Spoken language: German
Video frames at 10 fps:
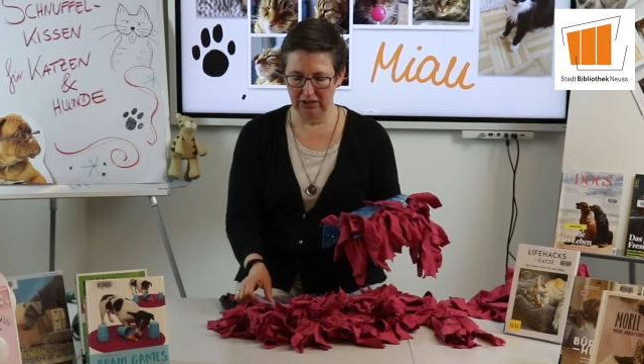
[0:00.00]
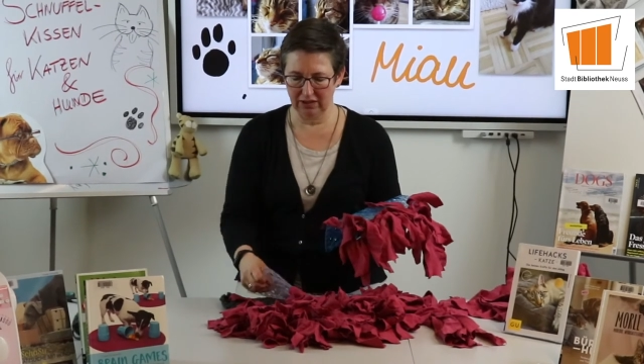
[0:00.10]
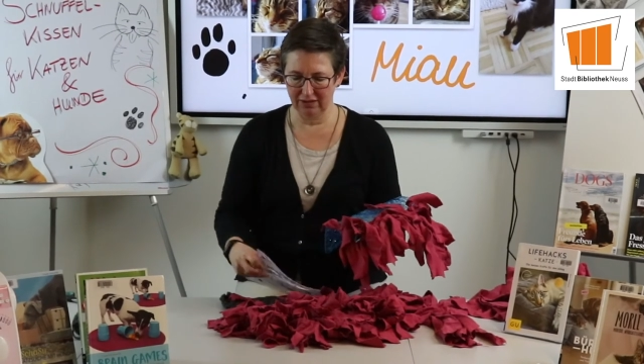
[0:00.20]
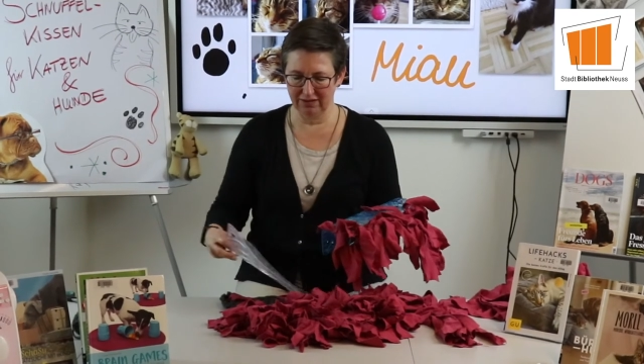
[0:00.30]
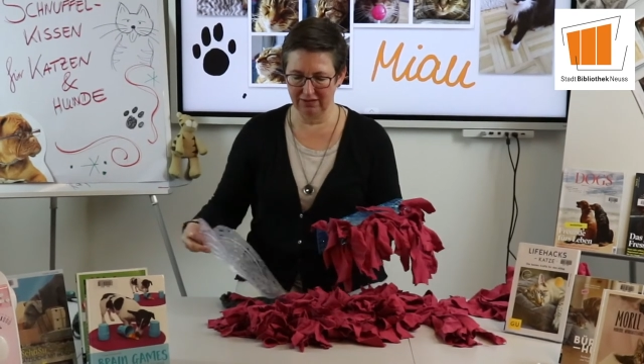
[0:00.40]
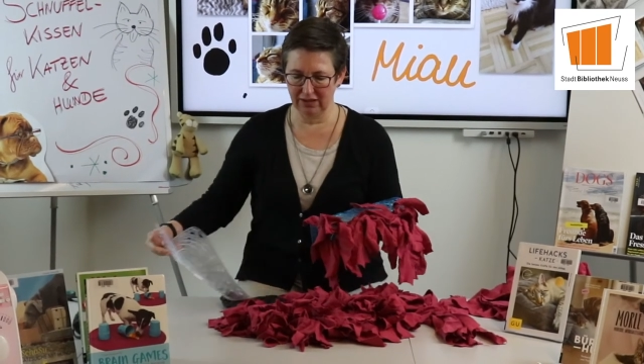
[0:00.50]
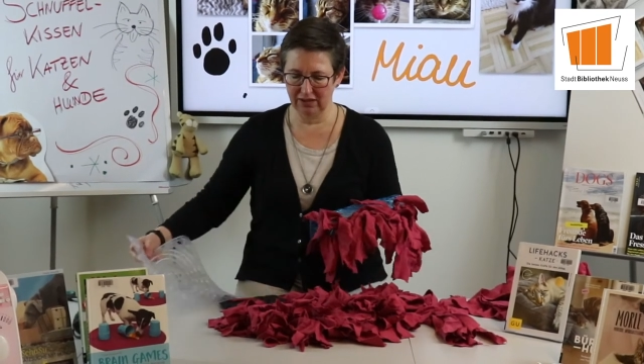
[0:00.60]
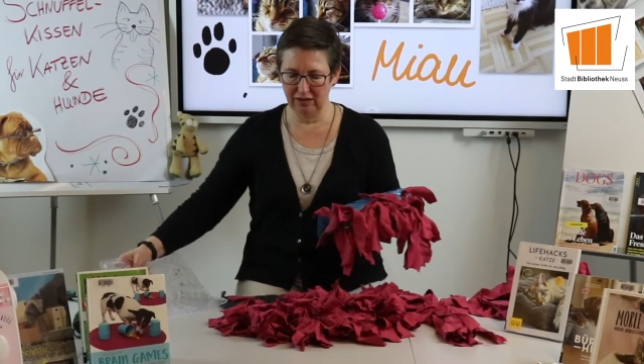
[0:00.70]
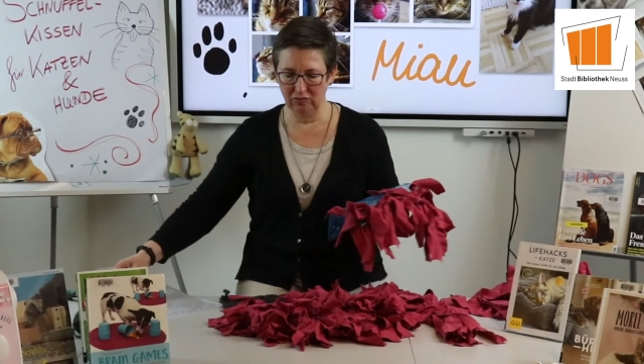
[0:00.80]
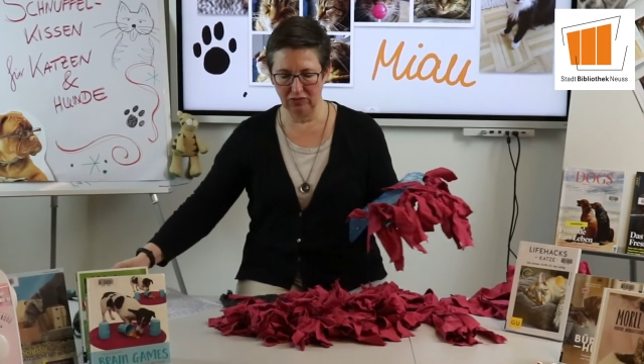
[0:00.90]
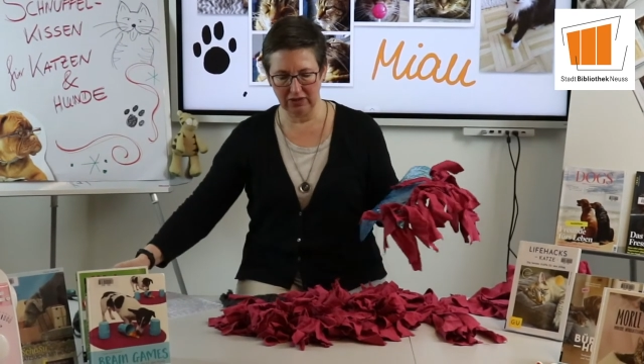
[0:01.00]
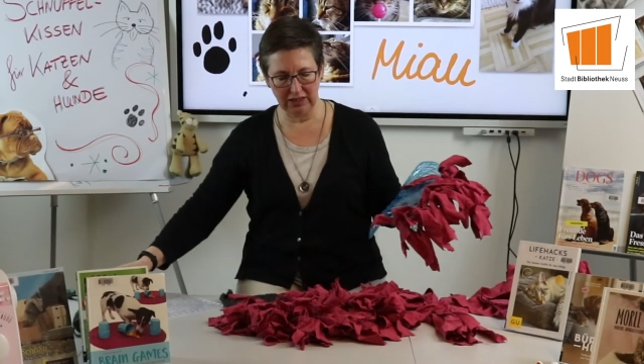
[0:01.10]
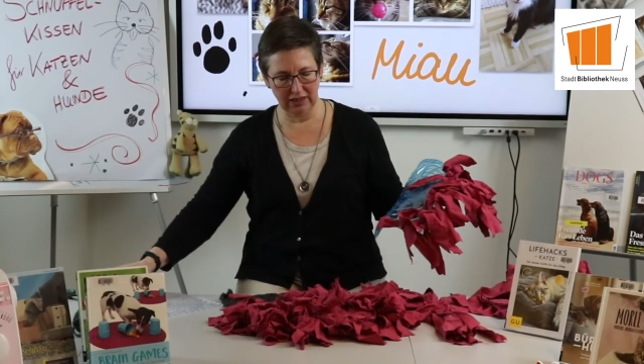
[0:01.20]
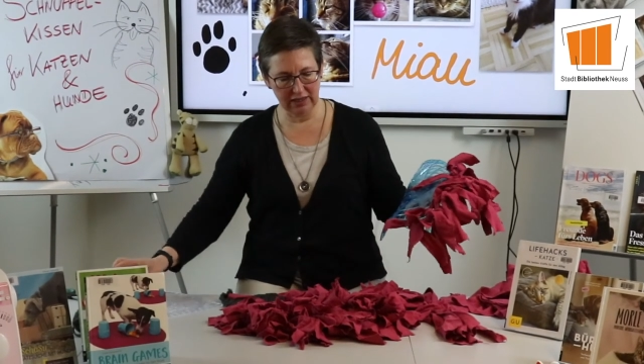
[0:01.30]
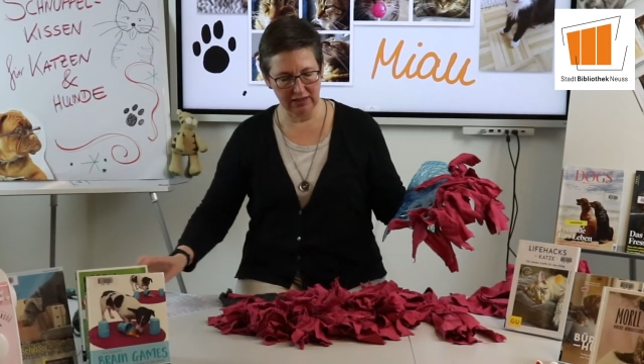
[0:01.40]
kann sehen im
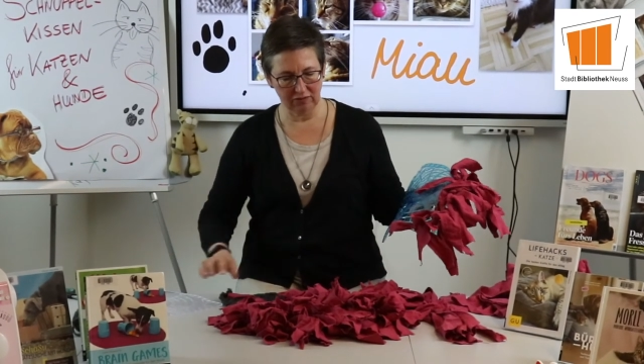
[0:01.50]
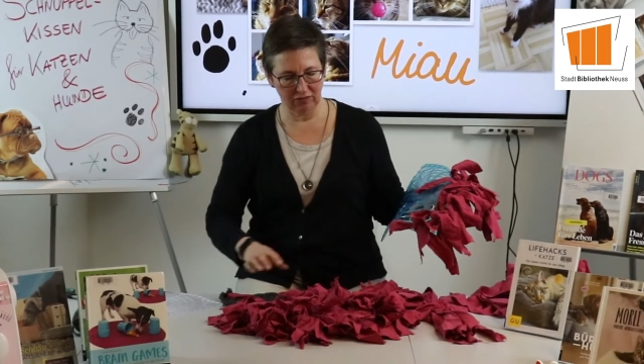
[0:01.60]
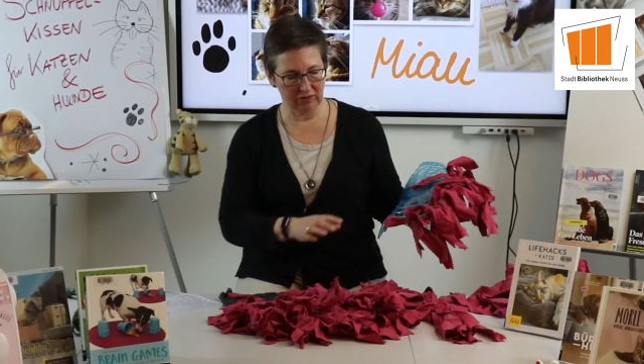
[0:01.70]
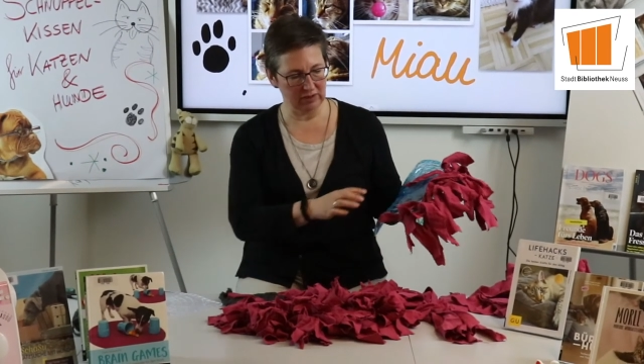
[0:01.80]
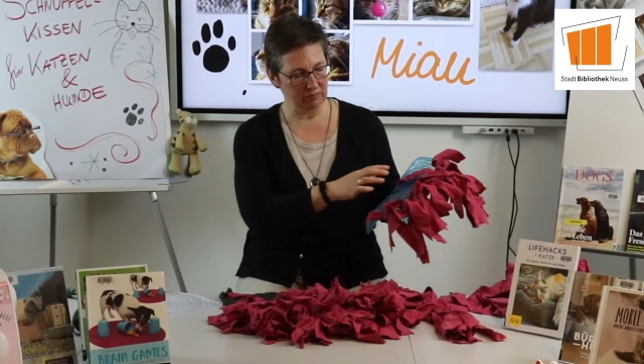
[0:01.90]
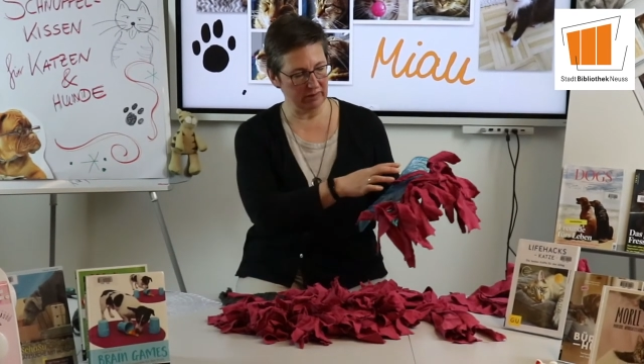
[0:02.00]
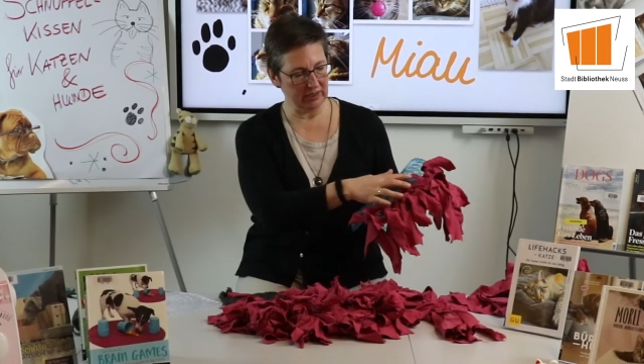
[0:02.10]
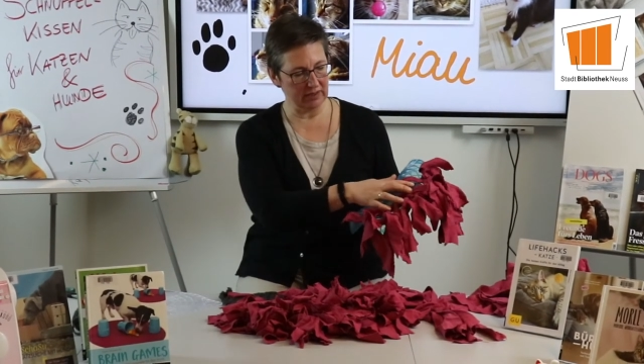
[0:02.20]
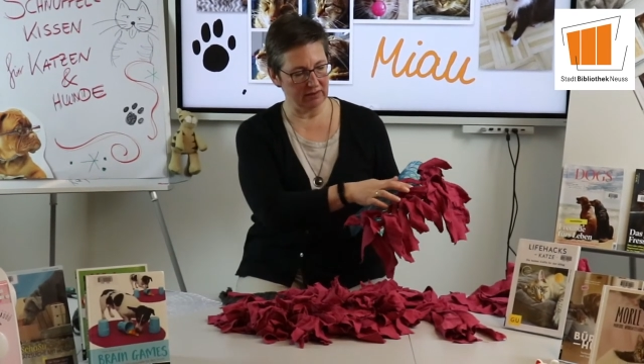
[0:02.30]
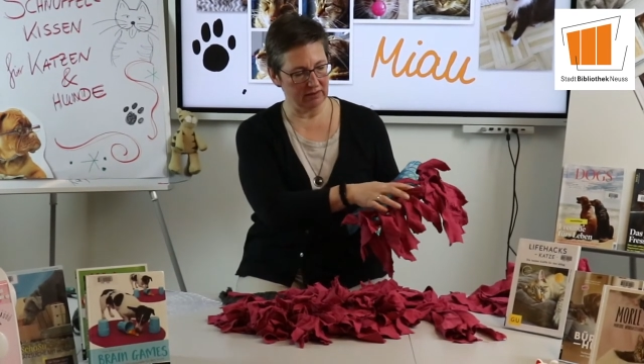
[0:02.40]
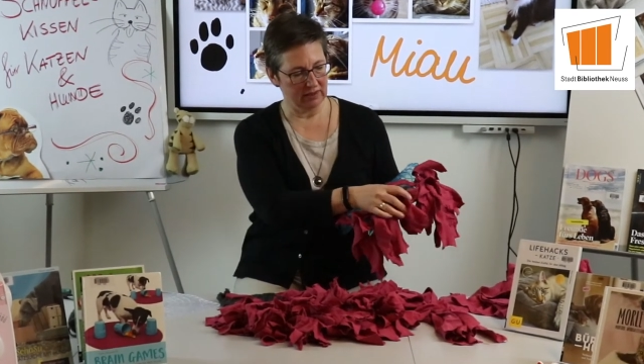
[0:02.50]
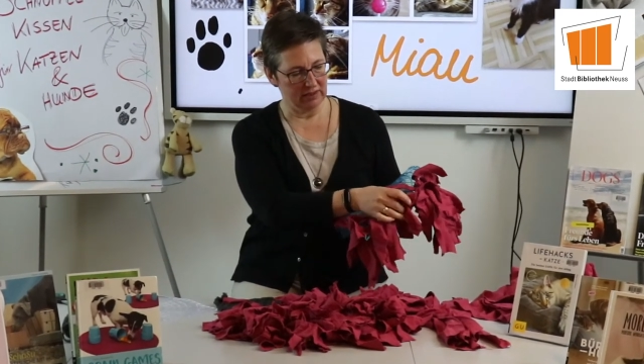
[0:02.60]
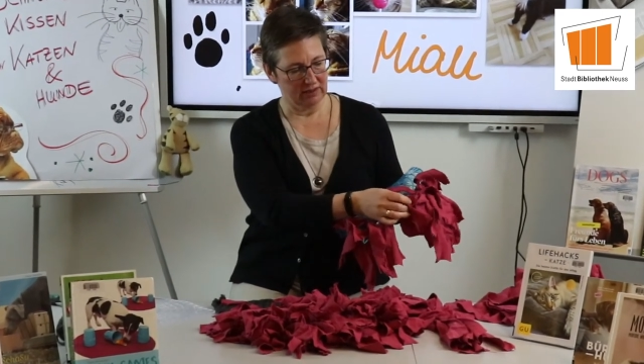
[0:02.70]
Vergleich von den beiden,